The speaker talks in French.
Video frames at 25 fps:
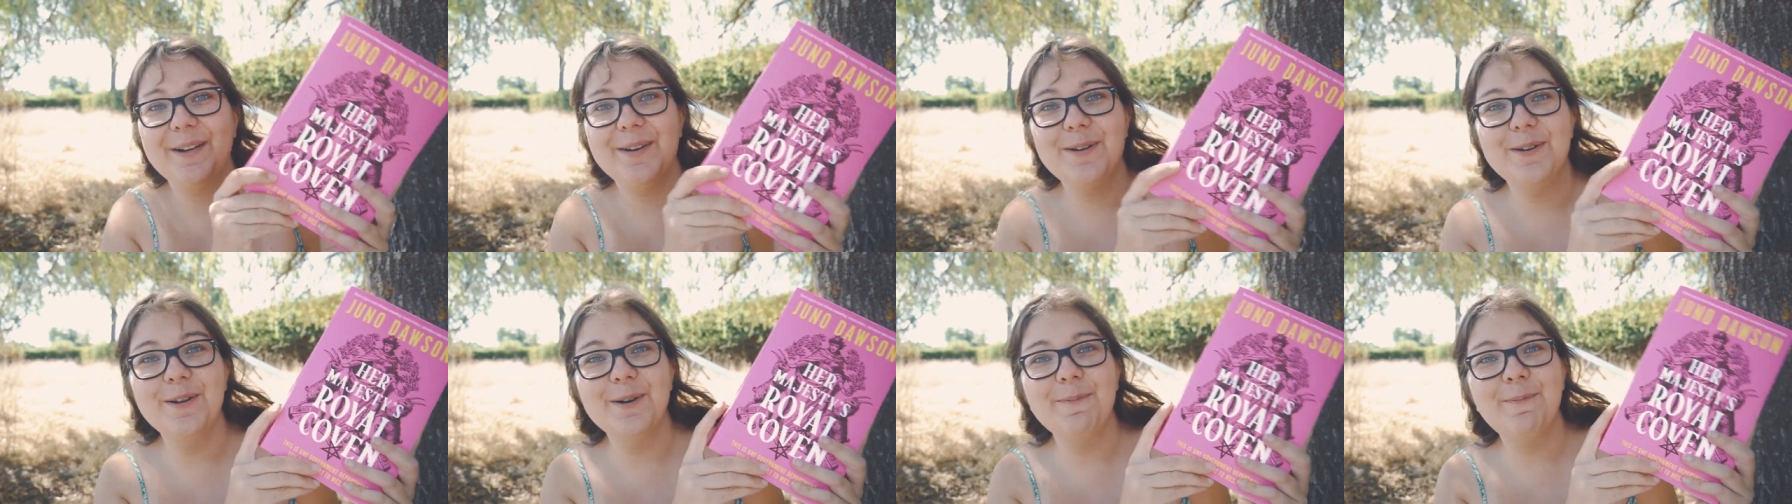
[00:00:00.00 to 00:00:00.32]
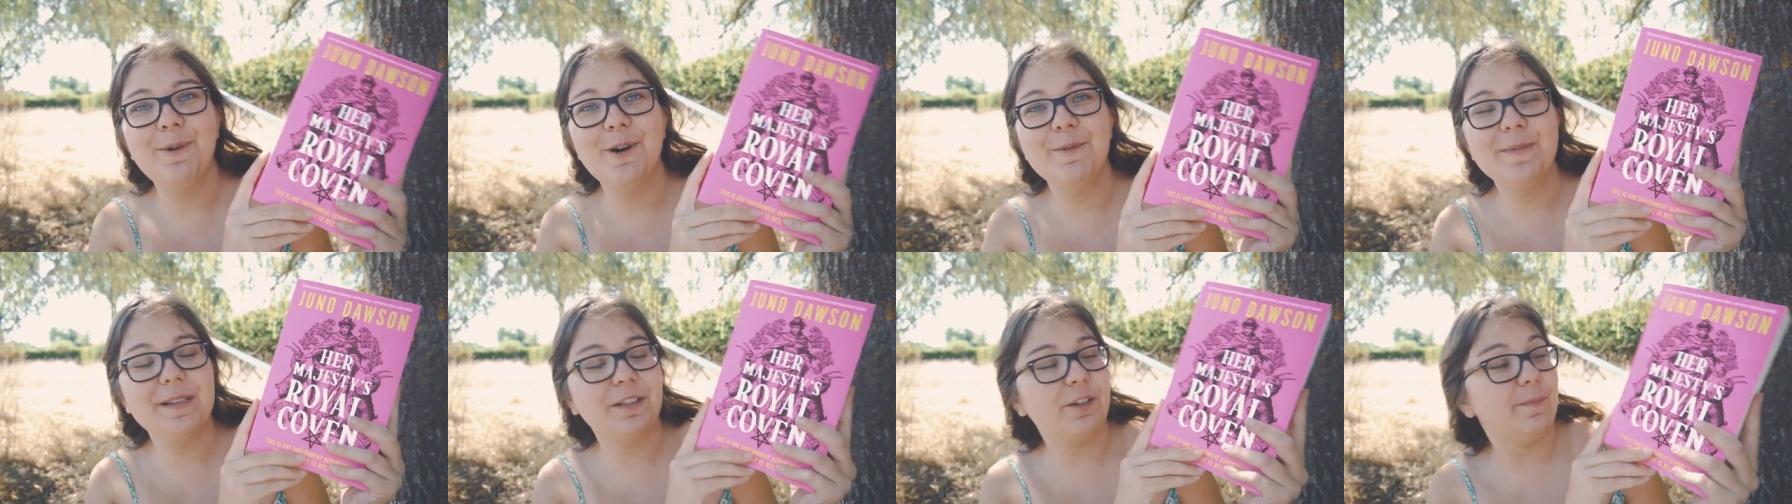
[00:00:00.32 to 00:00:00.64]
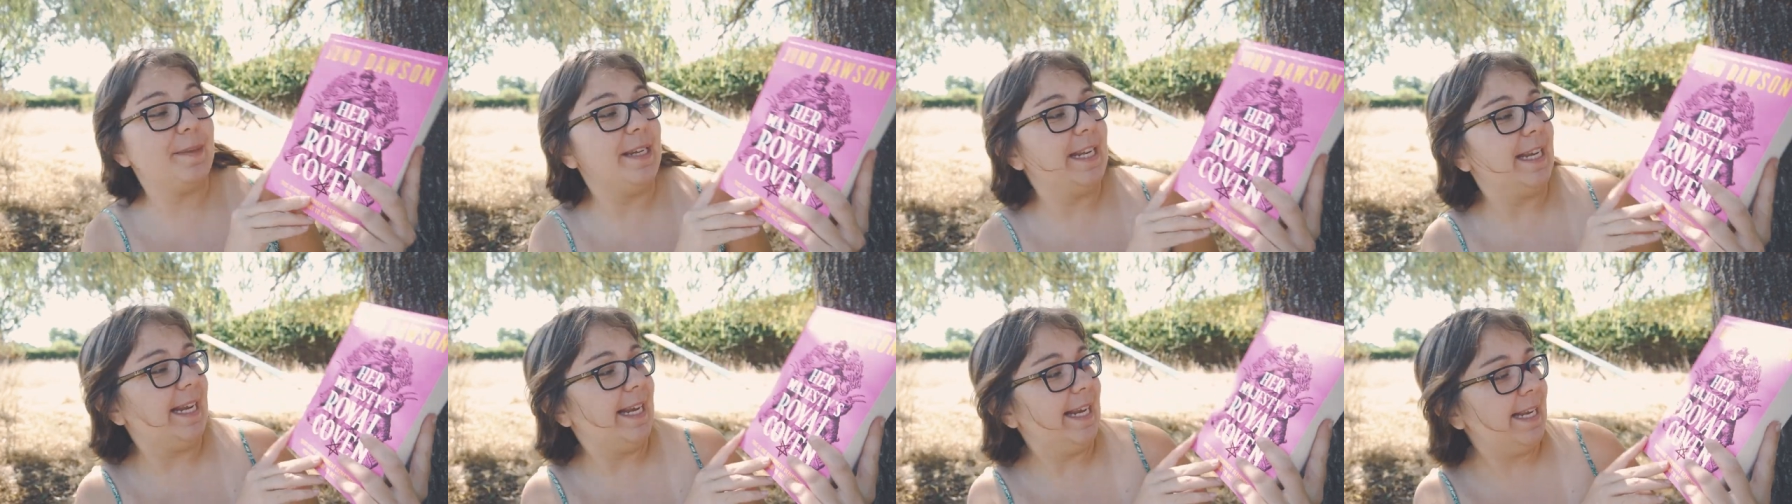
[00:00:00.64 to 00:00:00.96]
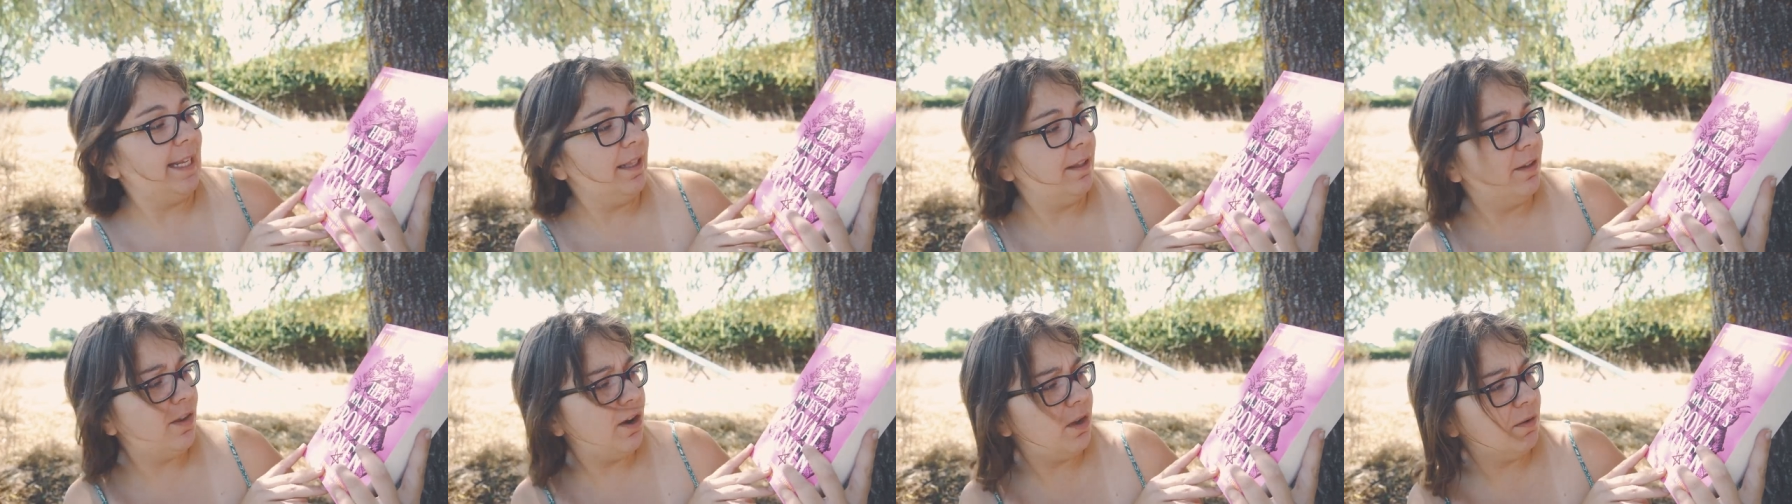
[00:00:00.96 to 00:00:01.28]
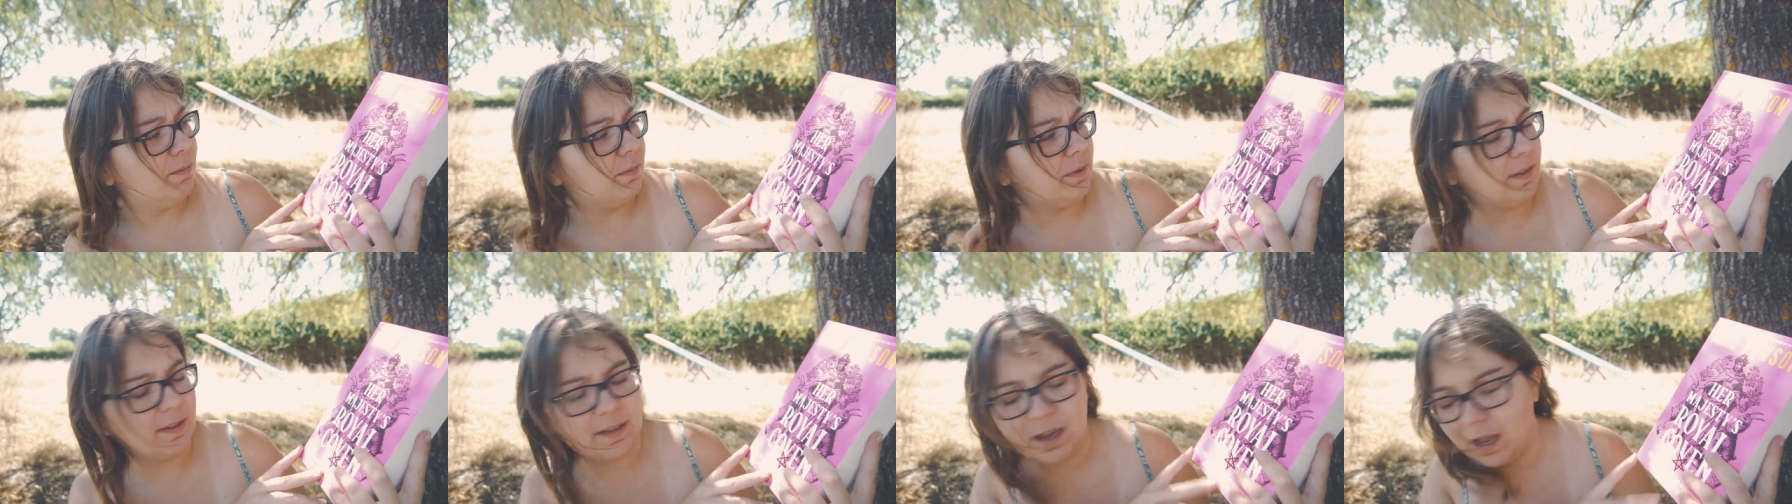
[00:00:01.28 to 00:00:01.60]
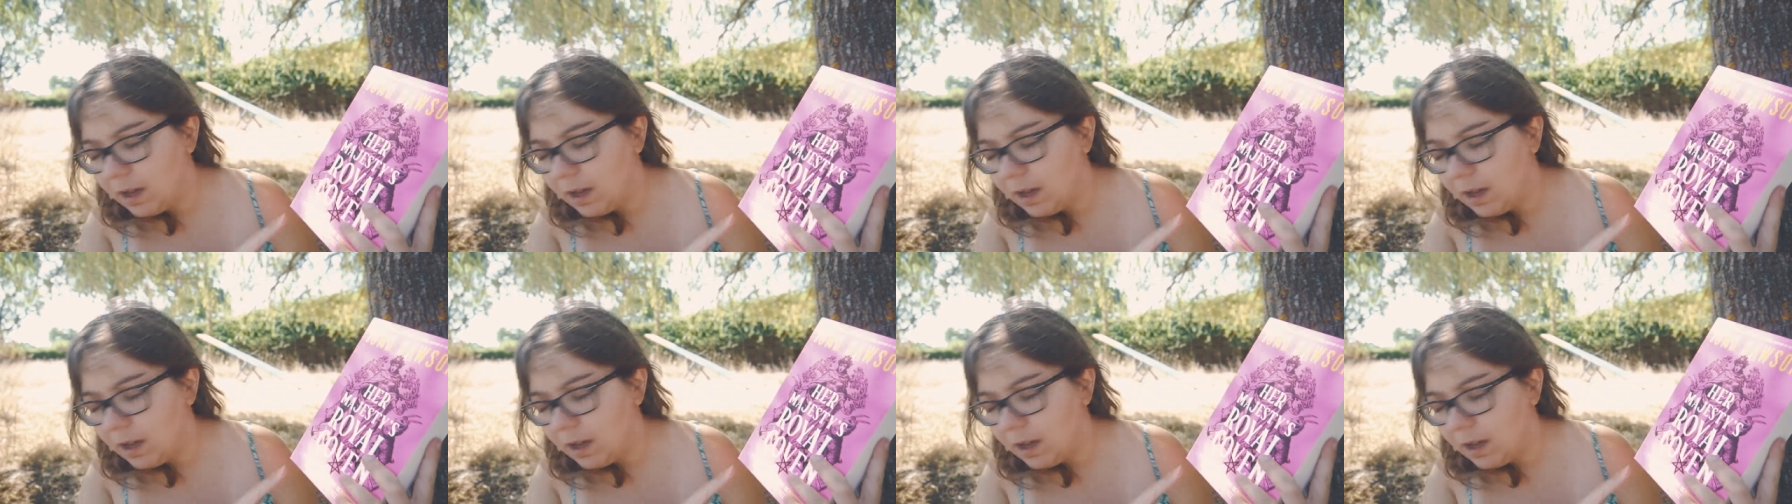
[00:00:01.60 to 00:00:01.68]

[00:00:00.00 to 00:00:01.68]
le premier tome, il est énorme, c'est